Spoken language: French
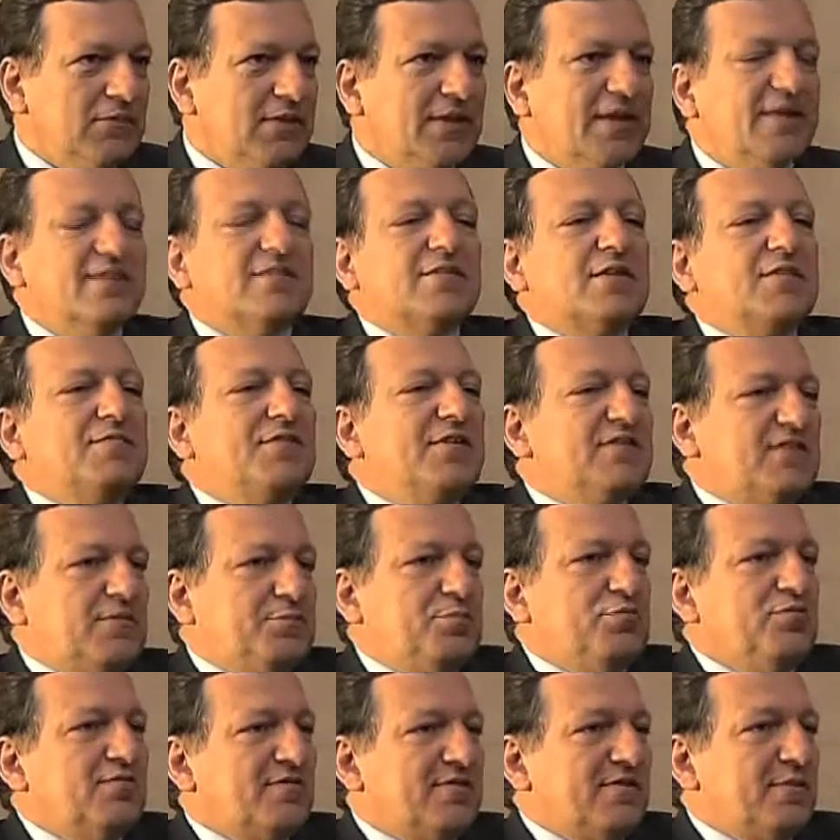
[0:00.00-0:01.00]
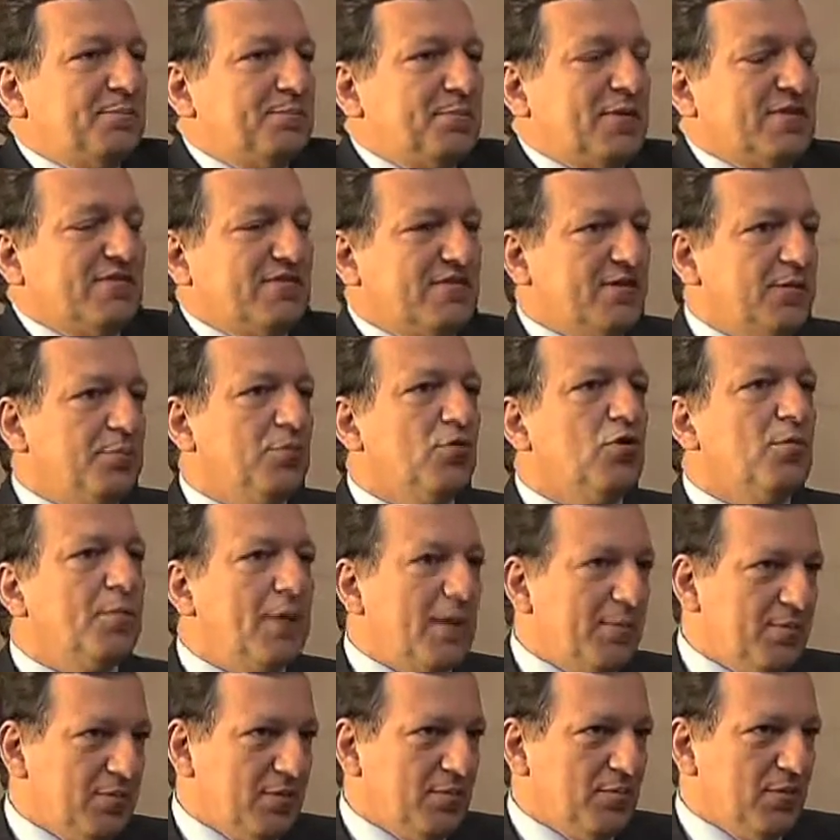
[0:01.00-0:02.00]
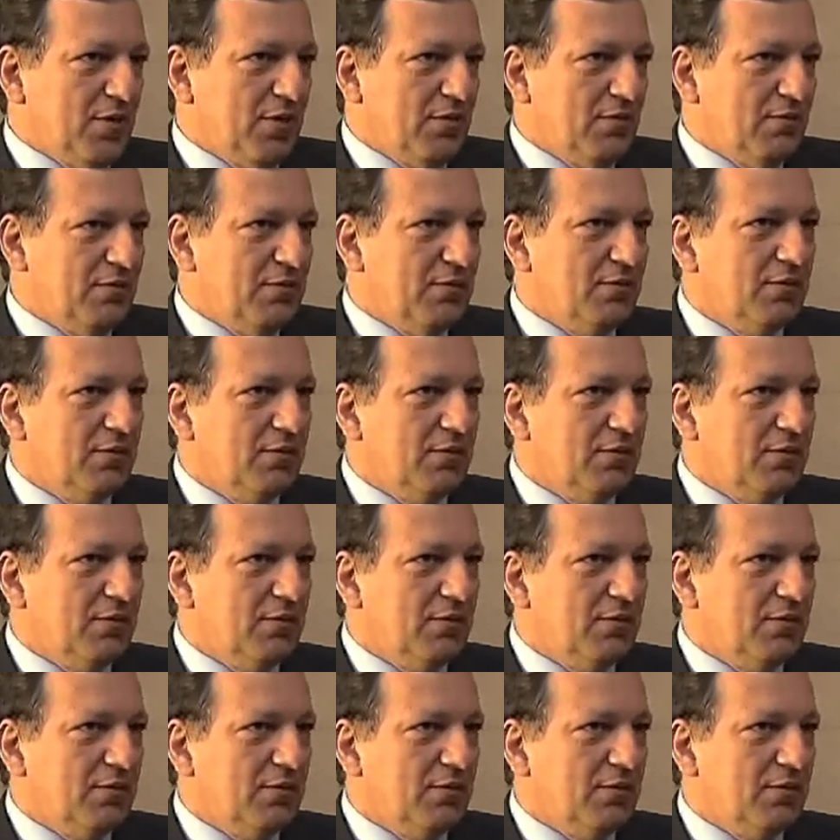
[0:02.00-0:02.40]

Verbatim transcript: qu'est-ce qui va se passer probablement